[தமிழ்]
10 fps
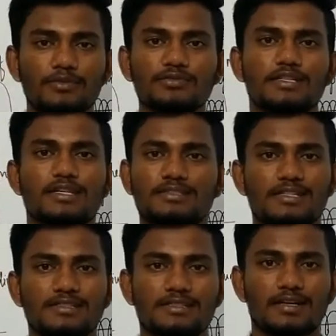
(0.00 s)
மியூசிக்கல்
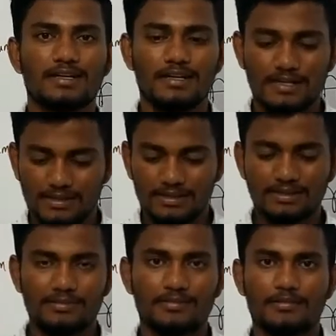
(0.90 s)
ஸ்ட்ரிங்ஸ் எல்லாம் இருக்கு இல்லையா அதை
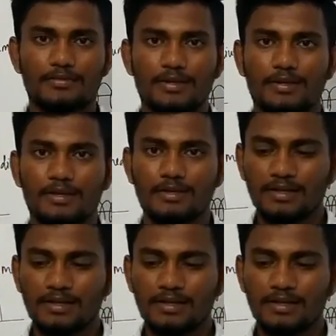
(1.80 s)
இழுத்து விடுறோம் அப்படின்ட்டுனா